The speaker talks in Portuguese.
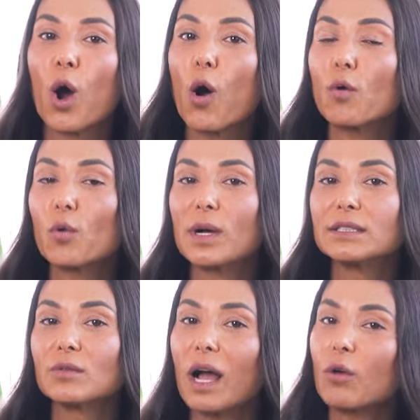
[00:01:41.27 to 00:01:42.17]
ou
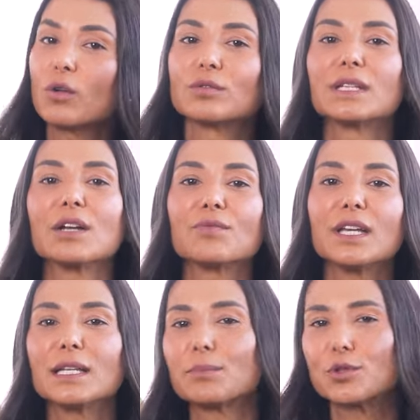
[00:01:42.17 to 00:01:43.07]
quando, ao longo da
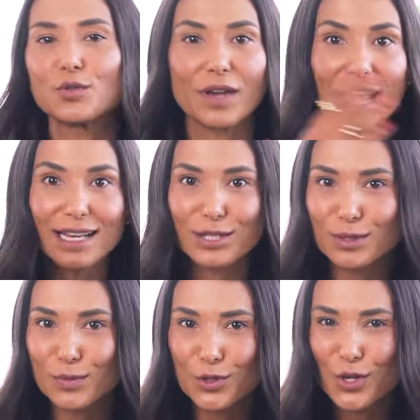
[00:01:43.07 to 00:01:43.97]
vida, por
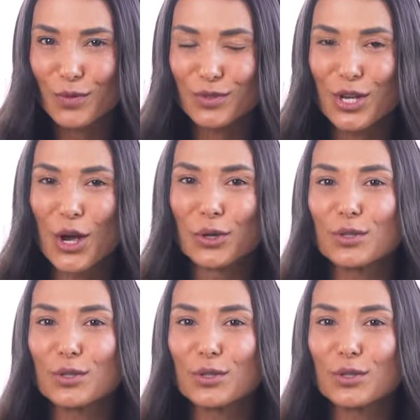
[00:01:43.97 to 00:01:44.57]
diversos motivos,